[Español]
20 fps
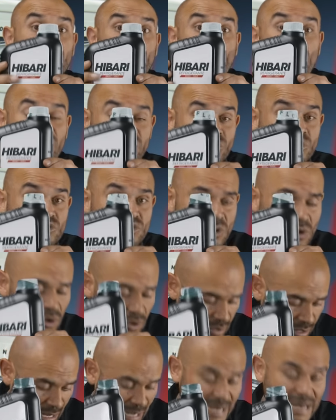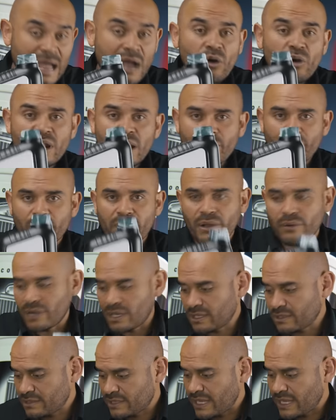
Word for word: Cuando yo le hago la prueba